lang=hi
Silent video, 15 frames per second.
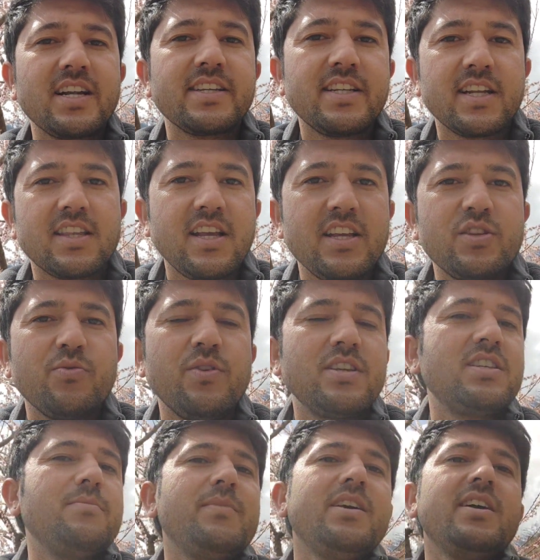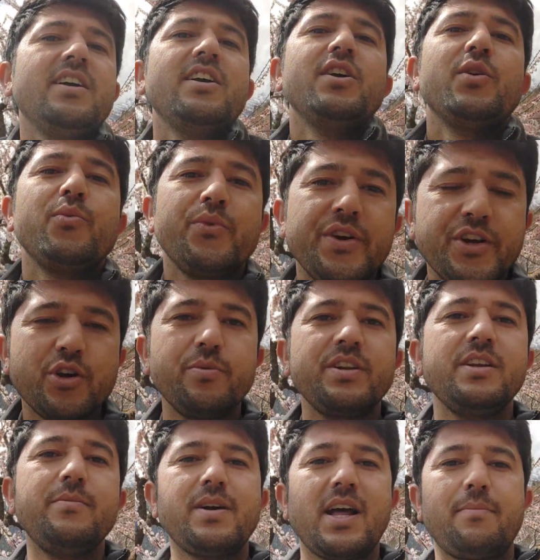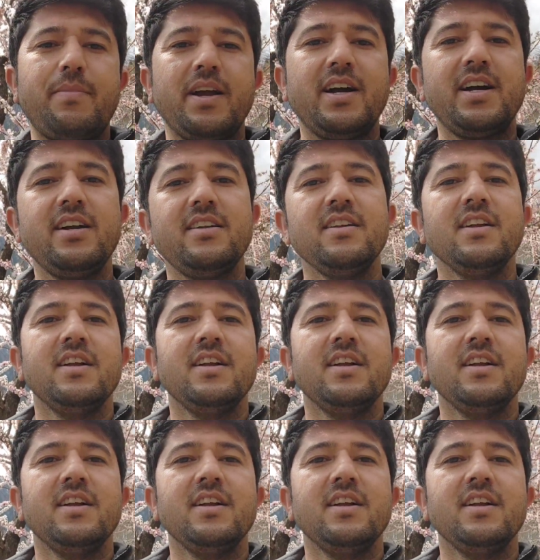चार्जर लगता है इस वजह से मैं वीडियो भी नहीं बना पाया